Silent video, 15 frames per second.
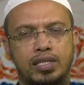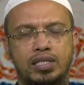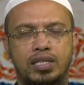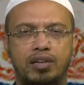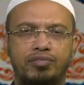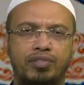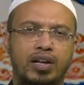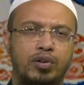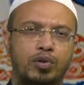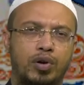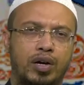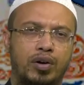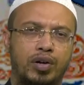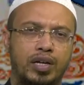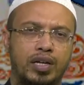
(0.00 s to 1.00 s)
ইস্তেকফার
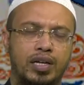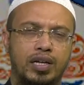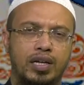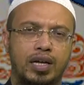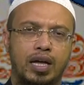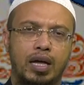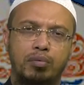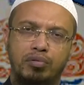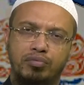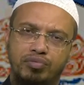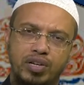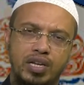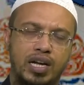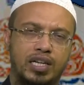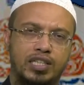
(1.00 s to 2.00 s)
করা হয় এবং
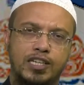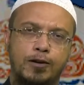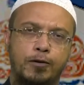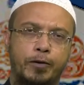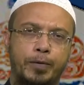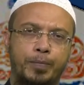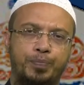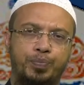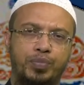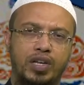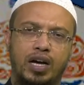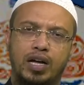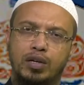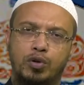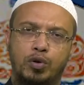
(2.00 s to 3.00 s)
ফিরে আসা হয়
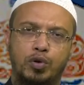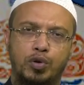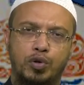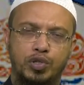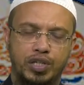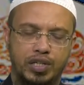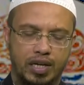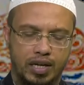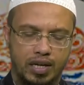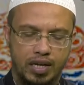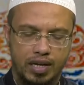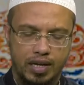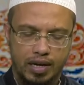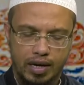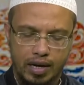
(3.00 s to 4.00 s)
আর কখনো সেটা
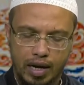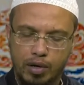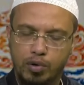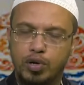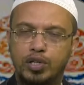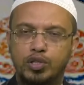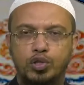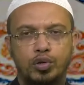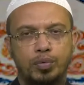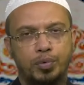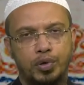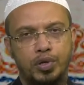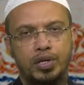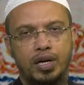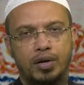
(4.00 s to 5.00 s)
না করার জন্য
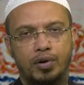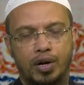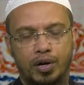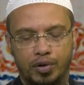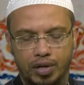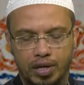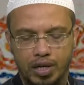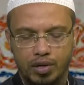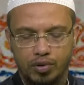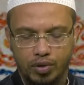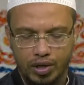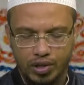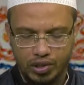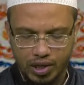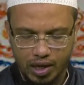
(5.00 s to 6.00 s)
প্রতিজ্ঞা করা হয়
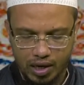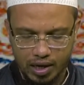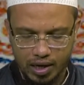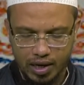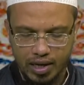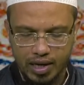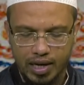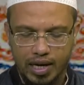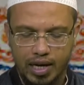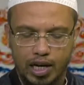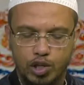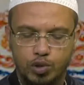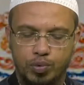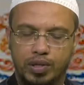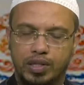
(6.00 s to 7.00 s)
তো ইনশাআল্লাহ
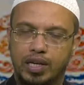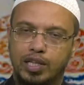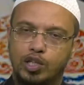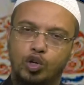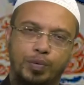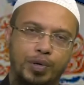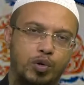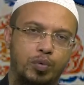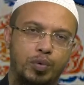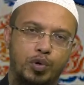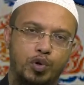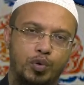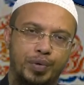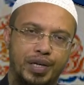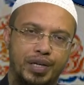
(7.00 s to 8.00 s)
আল্লাহ সুমাতালা তবা কবুল
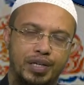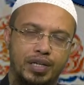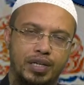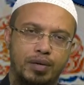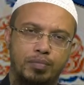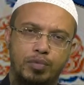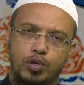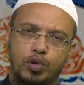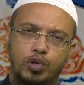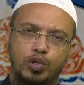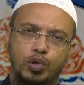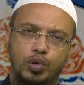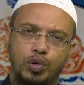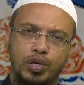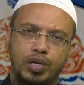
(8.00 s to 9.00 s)
করবেন প্রিয়
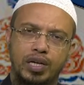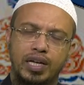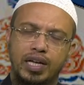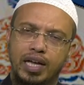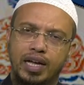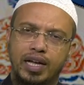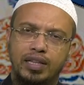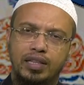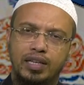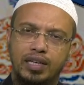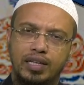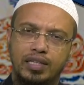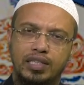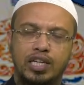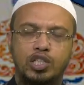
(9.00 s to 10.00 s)
দর্শক এক্ষেত্রে
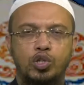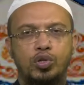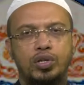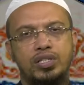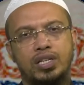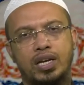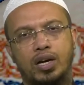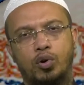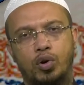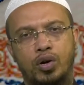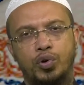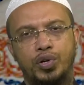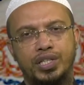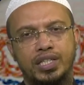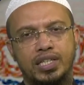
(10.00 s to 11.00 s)
যার সঙ্গে জেনা করা
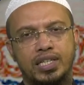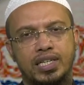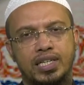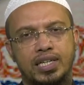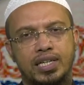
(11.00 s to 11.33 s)
হয়েছে